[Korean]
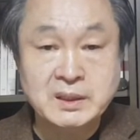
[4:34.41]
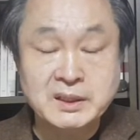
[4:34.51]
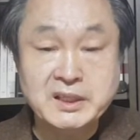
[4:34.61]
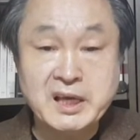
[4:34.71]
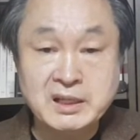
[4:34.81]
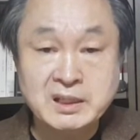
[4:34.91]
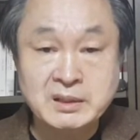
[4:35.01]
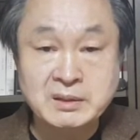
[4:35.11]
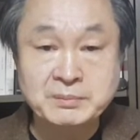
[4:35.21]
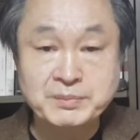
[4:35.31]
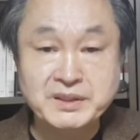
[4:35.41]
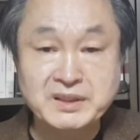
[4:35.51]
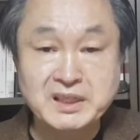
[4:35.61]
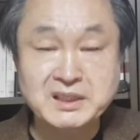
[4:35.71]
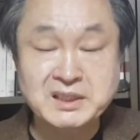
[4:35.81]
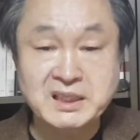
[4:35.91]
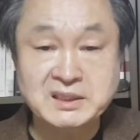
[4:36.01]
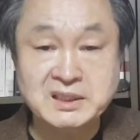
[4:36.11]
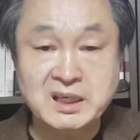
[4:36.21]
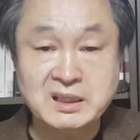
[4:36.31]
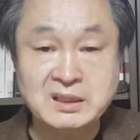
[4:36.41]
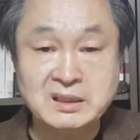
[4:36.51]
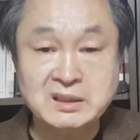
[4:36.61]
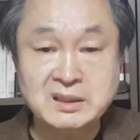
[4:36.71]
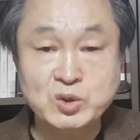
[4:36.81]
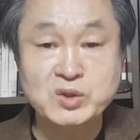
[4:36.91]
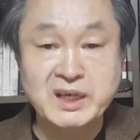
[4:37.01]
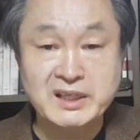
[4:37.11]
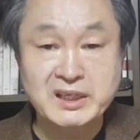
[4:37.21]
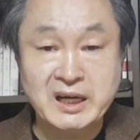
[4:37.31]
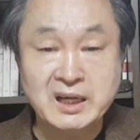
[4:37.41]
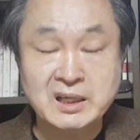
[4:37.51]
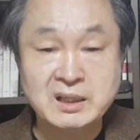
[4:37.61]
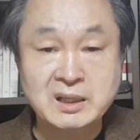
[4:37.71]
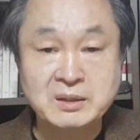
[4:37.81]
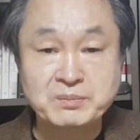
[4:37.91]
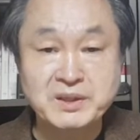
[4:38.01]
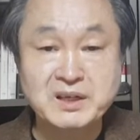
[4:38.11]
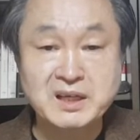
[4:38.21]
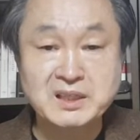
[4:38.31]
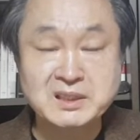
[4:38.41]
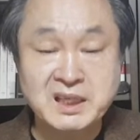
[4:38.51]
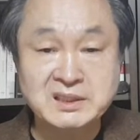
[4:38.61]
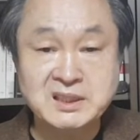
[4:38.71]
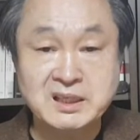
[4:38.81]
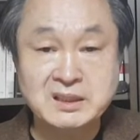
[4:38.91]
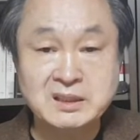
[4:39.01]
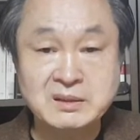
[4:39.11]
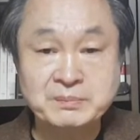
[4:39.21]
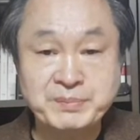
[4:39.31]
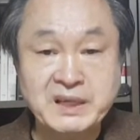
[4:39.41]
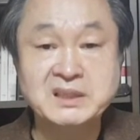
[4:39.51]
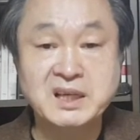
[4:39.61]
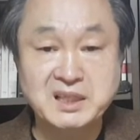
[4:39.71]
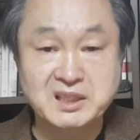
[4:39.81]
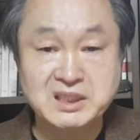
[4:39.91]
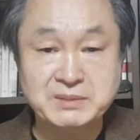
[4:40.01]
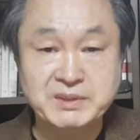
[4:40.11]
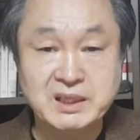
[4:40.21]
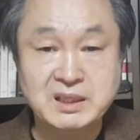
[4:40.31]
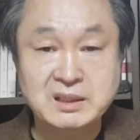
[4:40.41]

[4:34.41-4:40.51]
이게 민간인 사찰 의혹이 아니라 민간인 사찰 팩트가 되는 것입니다.